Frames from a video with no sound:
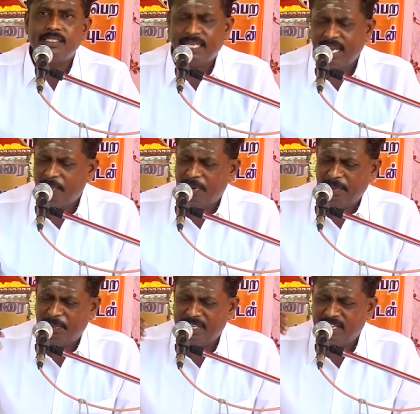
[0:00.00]
சரி
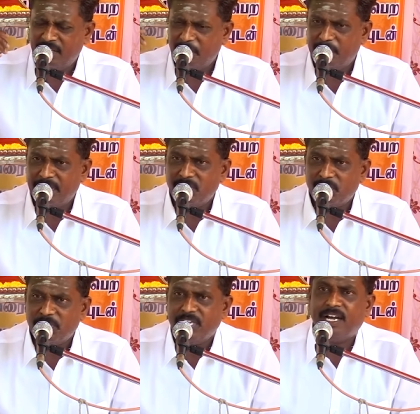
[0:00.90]
அப்படிப்பட்ட
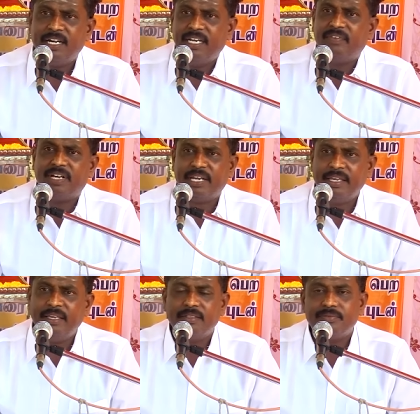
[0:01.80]
அருட்பெருஞ்சோதி ஆண்டவரை
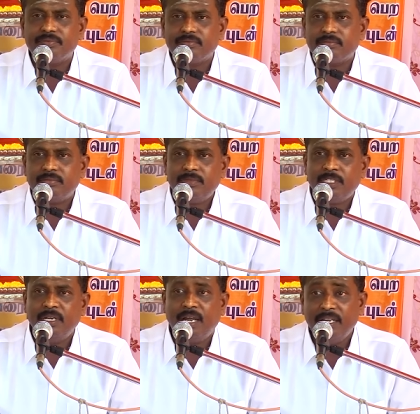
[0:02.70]

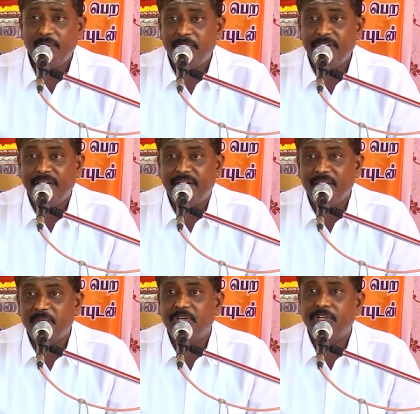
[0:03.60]
நான் எப்படி
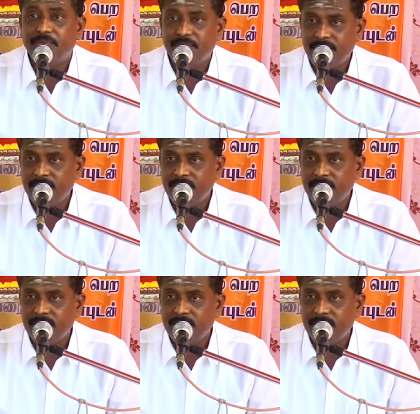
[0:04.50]
அடைய முடியும்